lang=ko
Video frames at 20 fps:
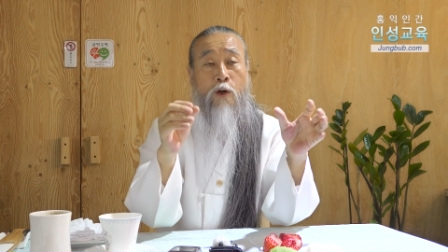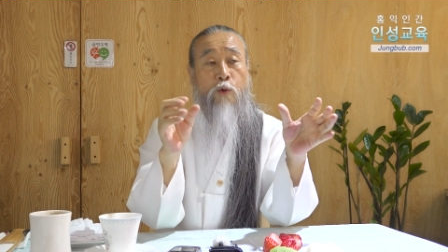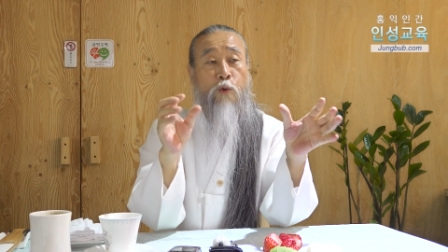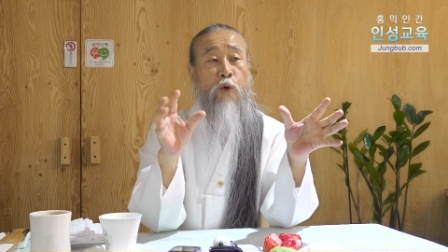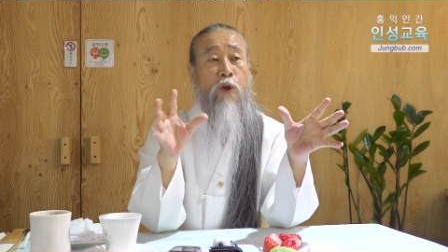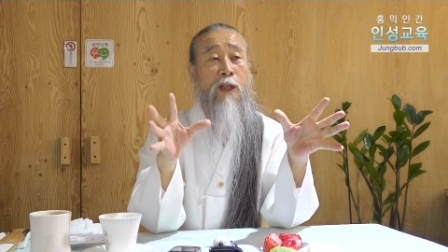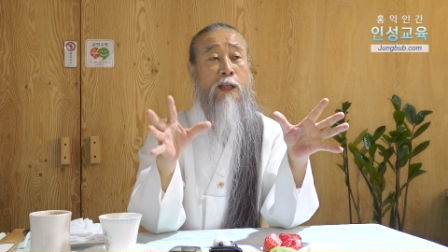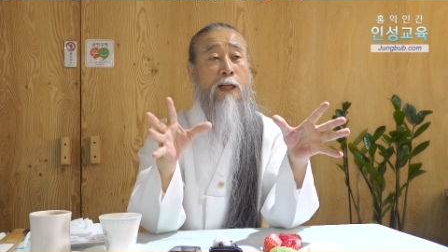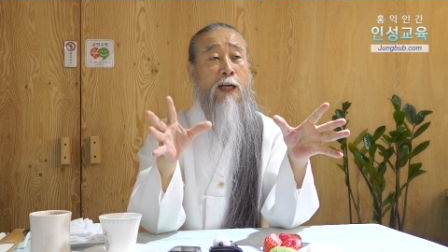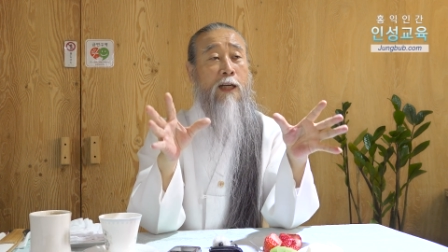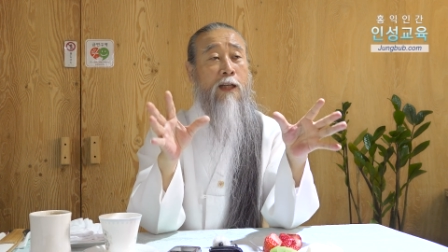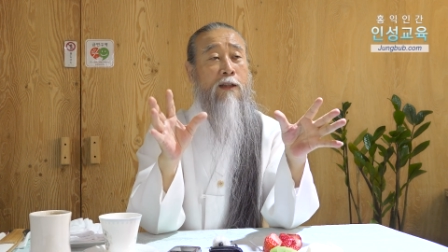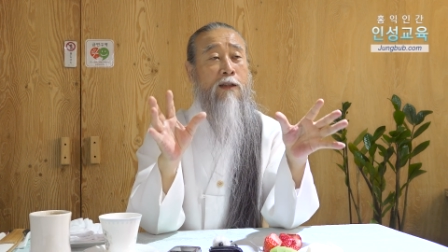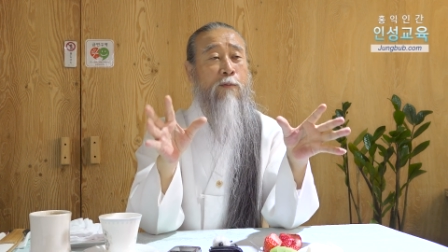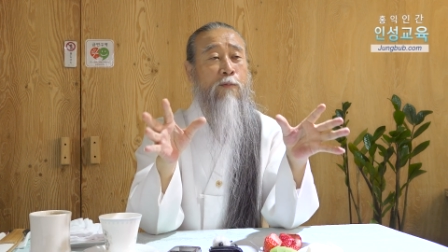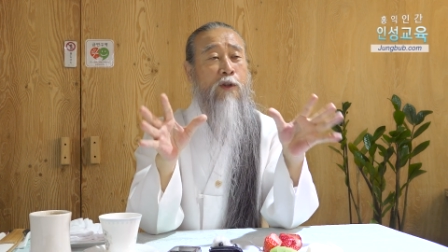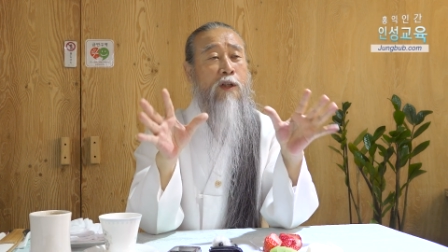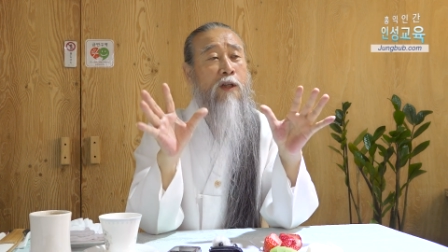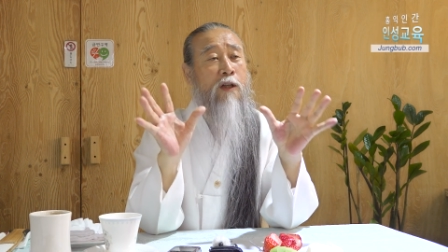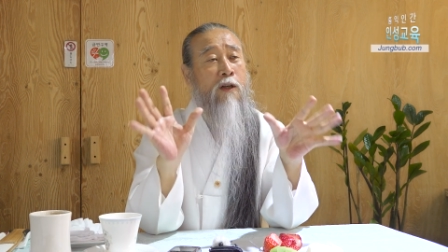우리나라
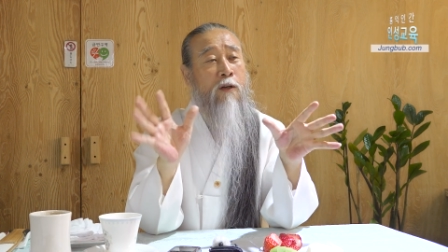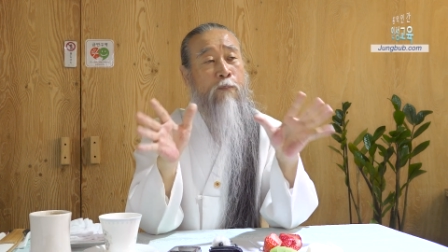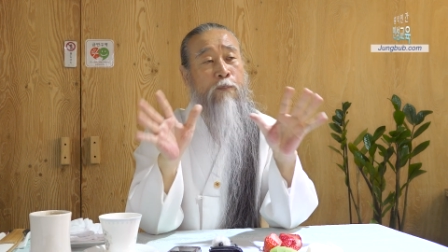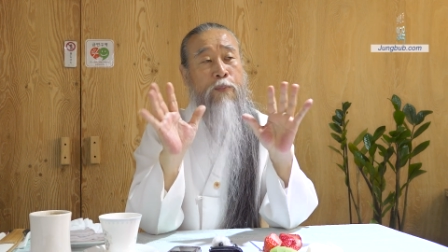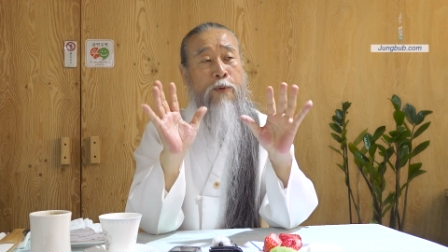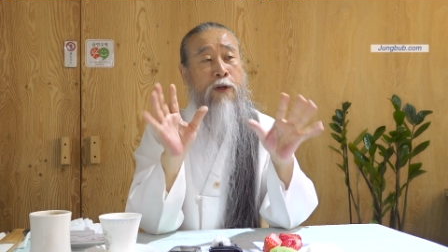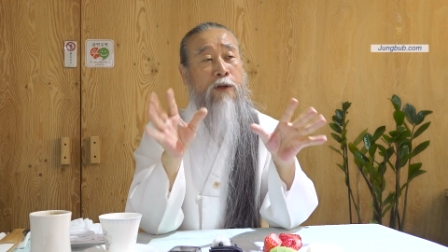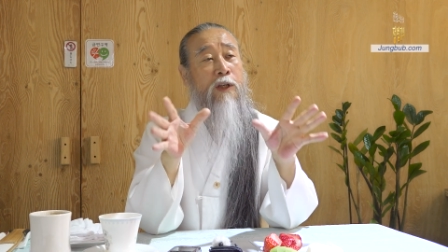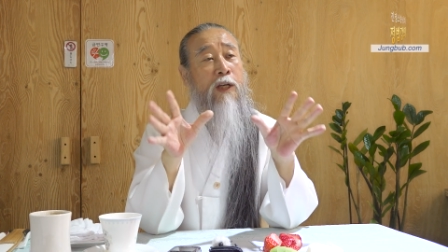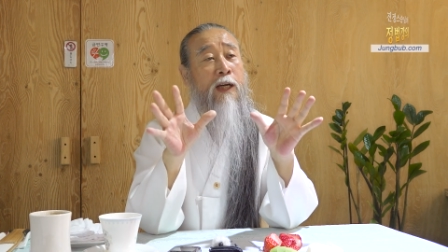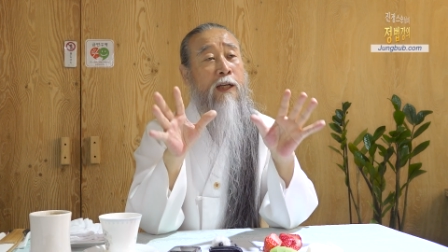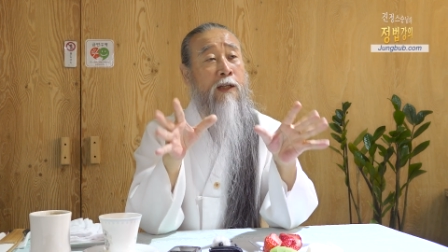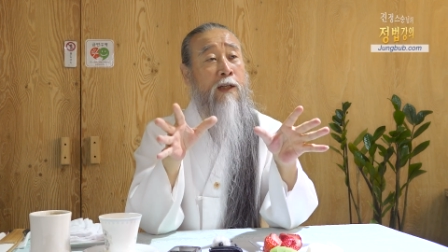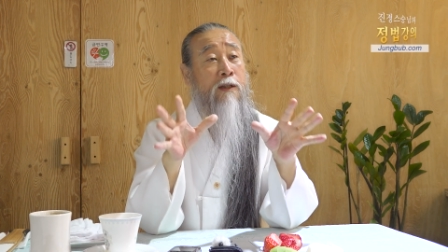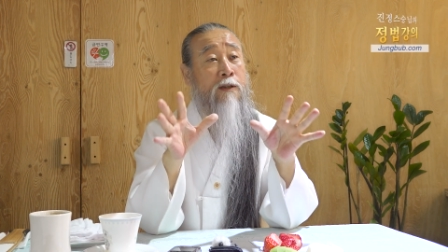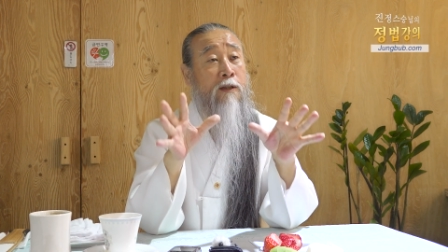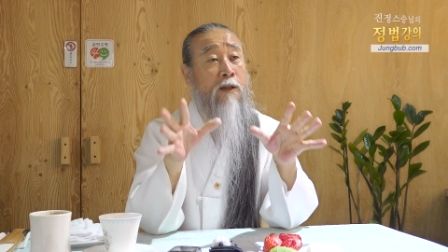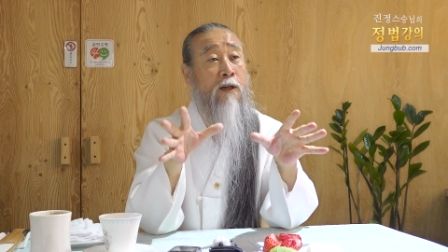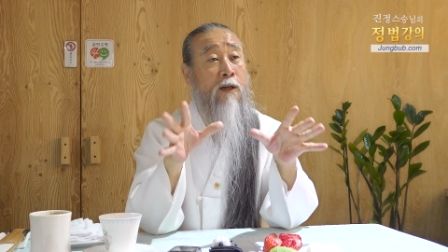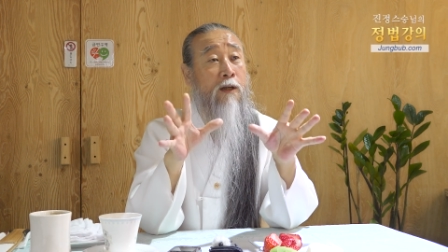사람 큰 병이 하나
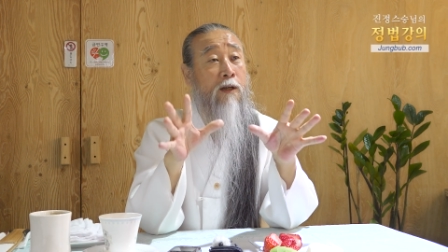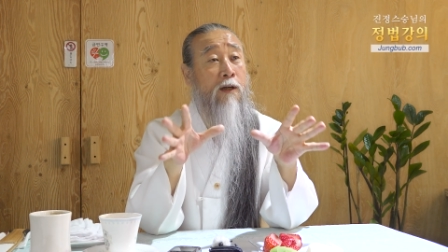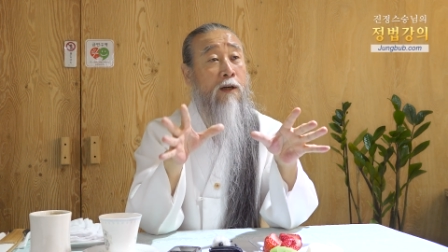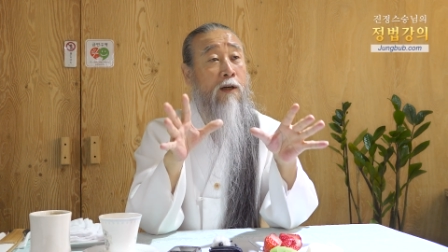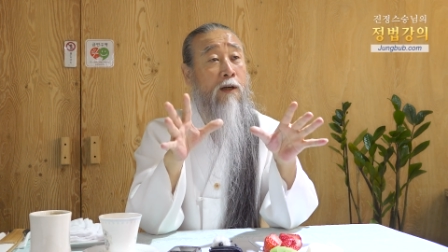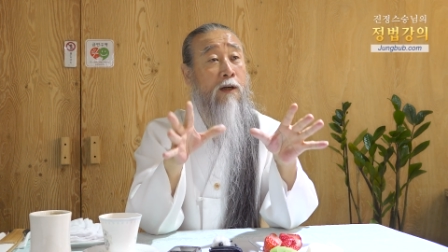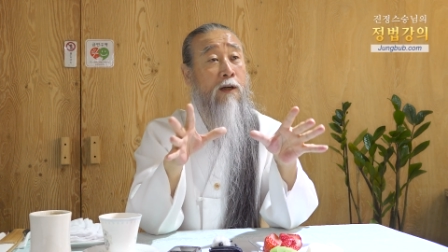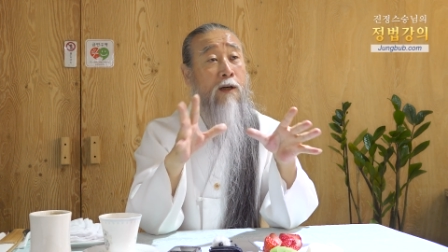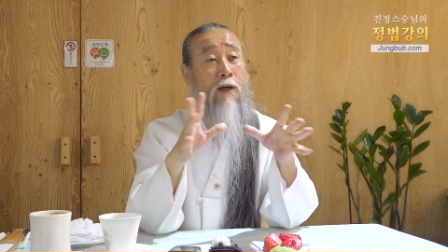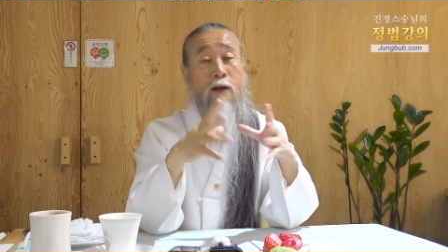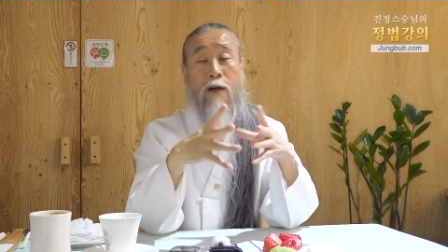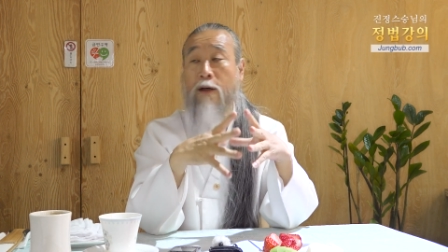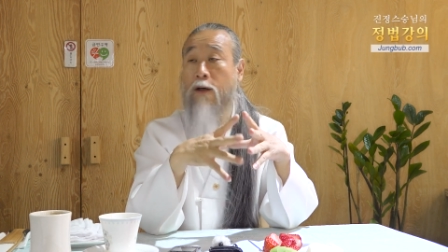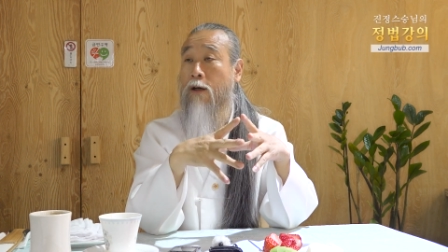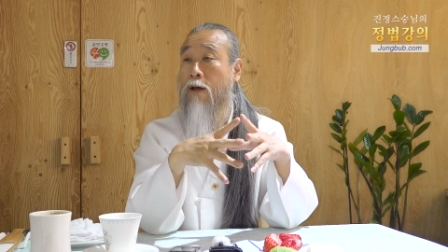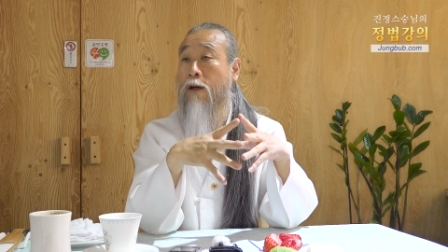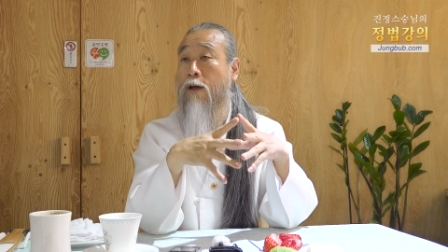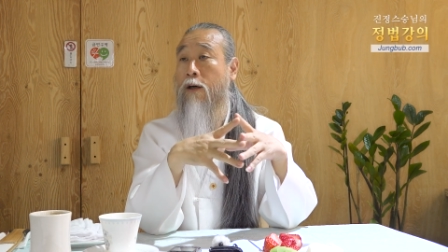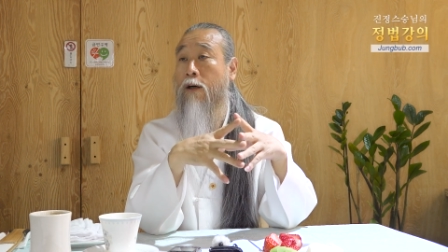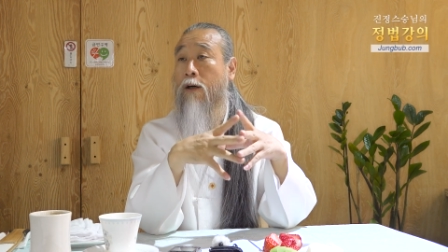있어요.
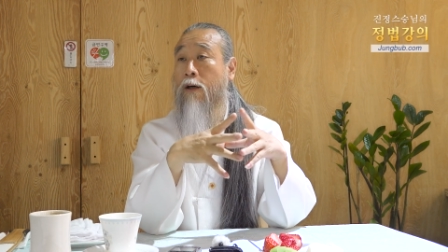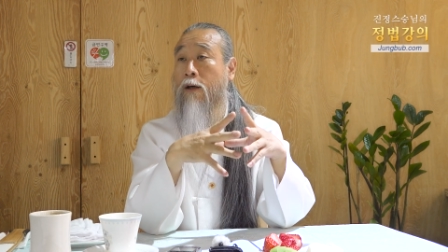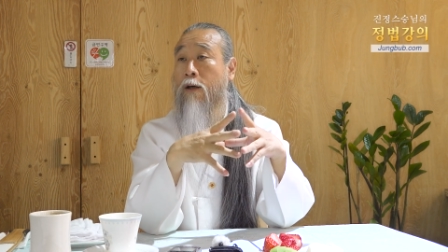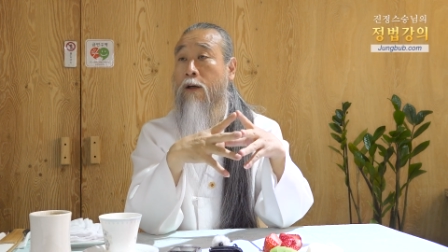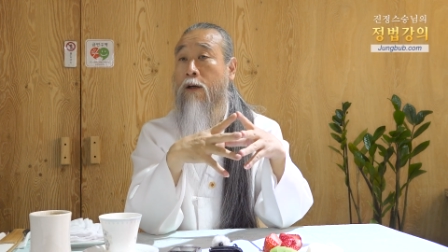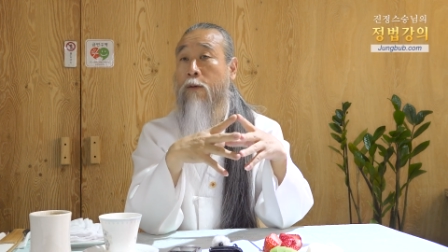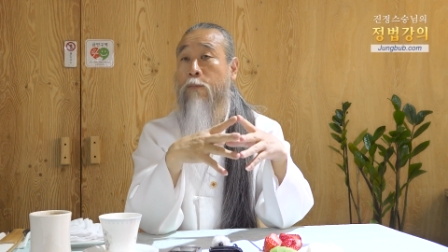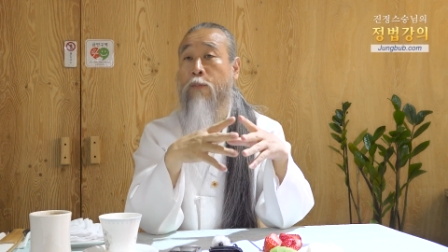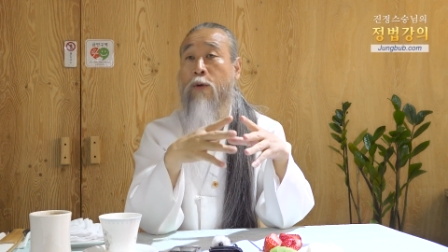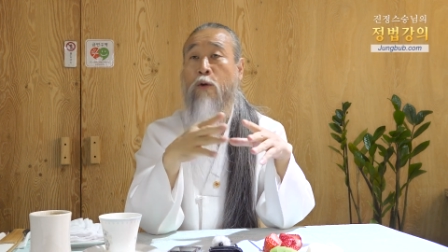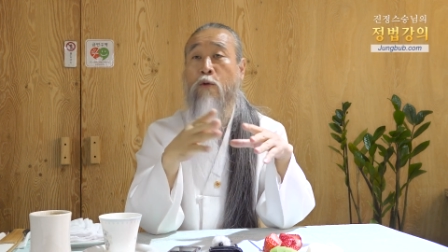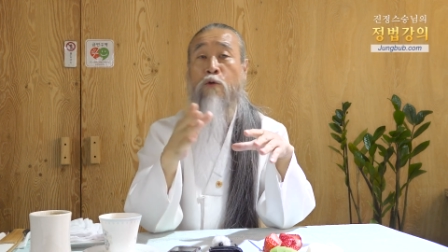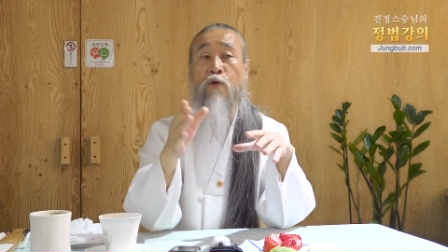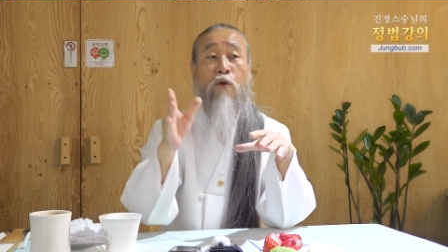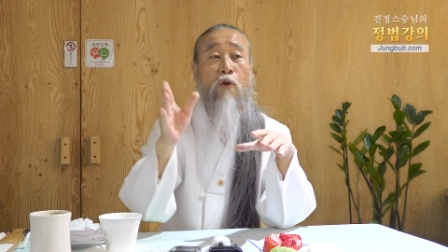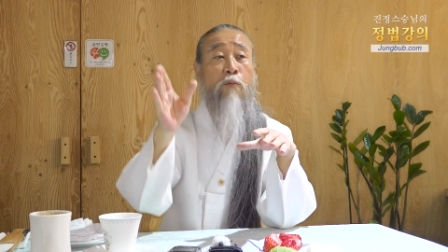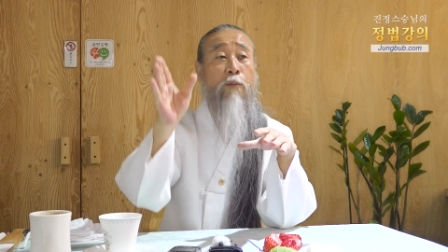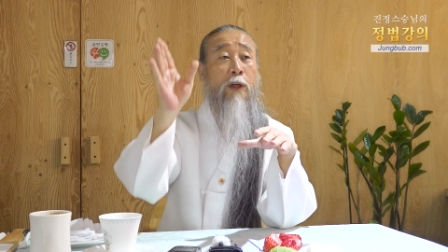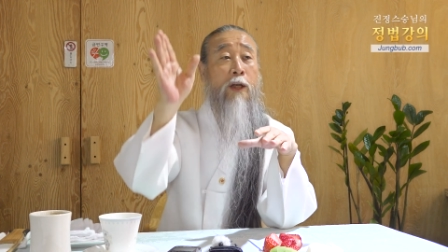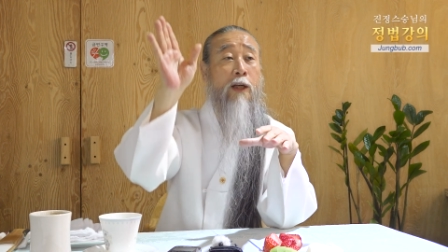미국
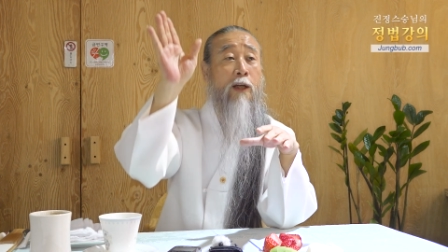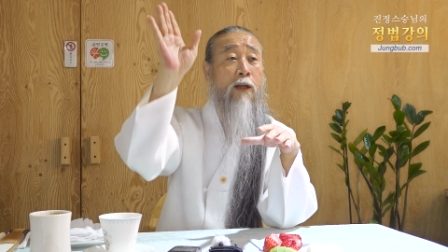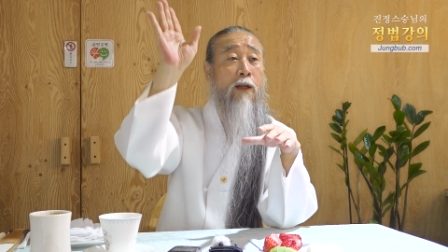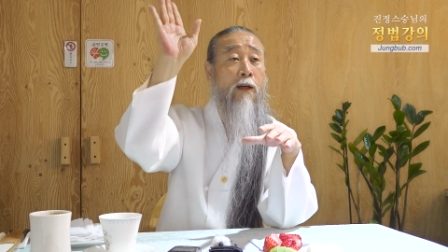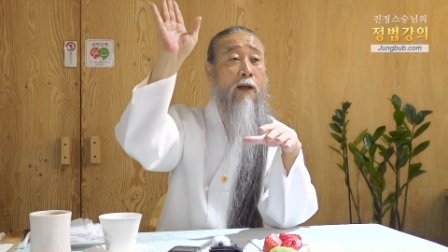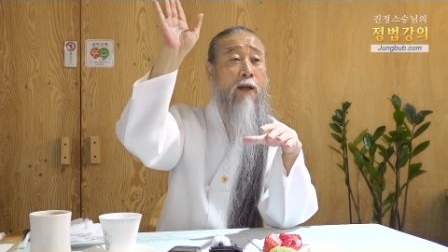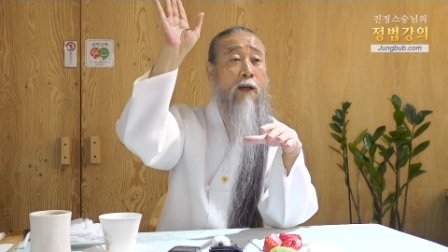놈이래.